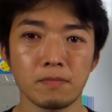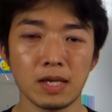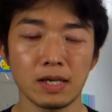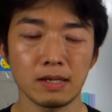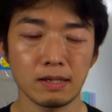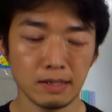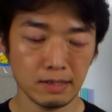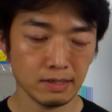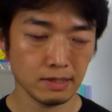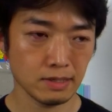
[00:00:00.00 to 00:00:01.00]
えー、
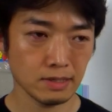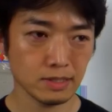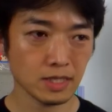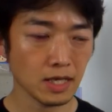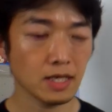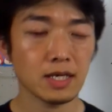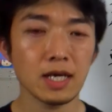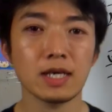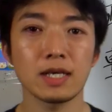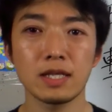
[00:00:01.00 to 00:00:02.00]
参院会
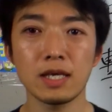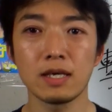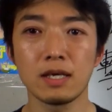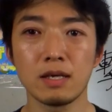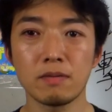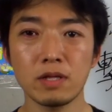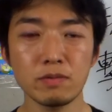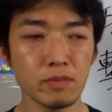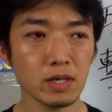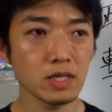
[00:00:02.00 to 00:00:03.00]
館で多
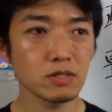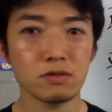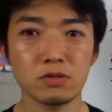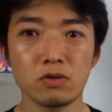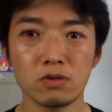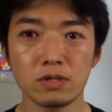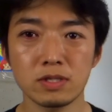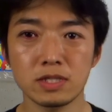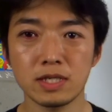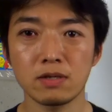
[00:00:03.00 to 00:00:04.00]
分まあ現職の
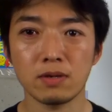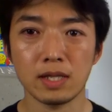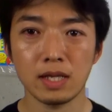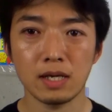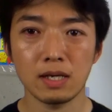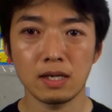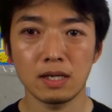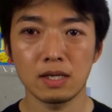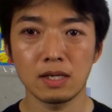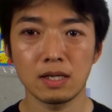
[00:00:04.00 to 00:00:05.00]
市議の方
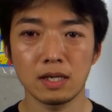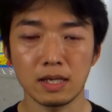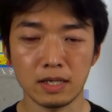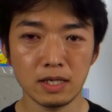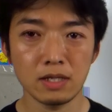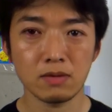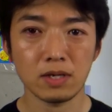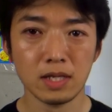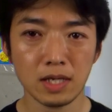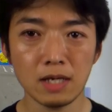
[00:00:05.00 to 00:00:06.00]
議員の
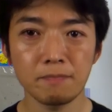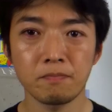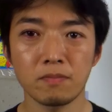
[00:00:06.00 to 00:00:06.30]
方が、